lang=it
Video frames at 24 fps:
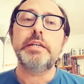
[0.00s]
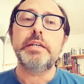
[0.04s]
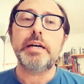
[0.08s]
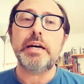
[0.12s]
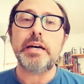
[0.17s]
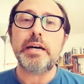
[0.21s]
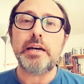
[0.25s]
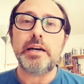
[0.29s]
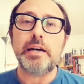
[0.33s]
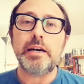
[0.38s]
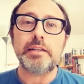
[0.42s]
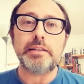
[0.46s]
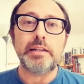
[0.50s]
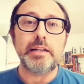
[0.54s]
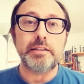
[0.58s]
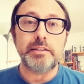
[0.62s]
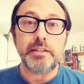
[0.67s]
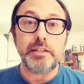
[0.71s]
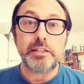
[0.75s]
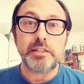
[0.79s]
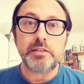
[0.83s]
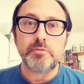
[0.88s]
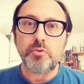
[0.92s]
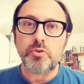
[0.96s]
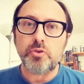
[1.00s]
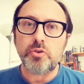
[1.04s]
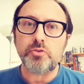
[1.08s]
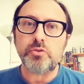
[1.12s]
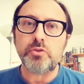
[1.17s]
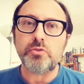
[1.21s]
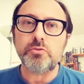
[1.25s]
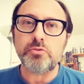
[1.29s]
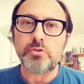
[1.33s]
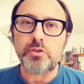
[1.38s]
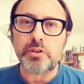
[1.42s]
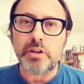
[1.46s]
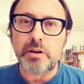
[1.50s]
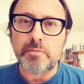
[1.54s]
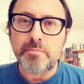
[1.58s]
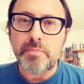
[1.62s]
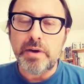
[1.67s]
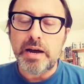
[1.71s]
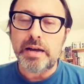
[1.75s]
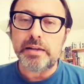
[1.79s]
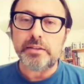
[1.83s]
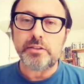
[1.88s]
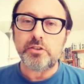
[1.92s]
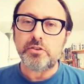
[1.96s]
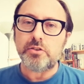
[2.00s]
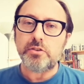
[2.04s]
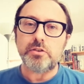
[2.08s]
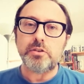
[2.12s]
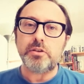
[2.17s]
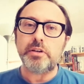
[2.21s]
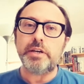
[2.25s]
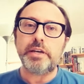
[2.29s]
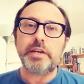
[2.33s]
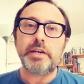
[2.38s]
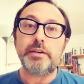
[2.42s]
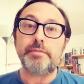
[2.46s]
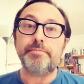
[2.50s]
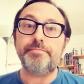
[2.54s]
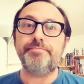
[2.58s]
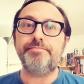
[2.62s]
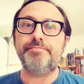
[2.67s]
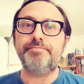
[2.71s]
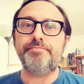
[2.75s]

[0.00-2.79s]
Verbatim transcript: eh, ad altissimo contenuto drammatico e